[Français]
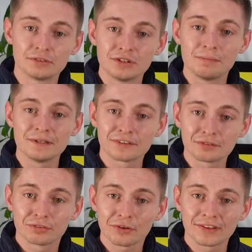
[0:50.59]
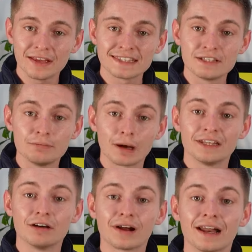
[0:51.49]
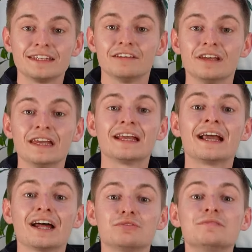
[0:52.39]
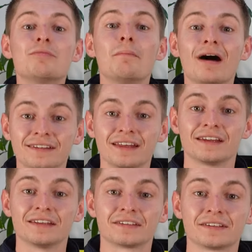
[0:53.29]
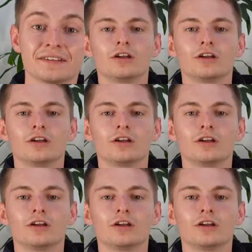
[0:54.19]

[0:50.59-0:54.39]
C'est une application française qui vous permet d'avoir la TV gratuitement par Internet.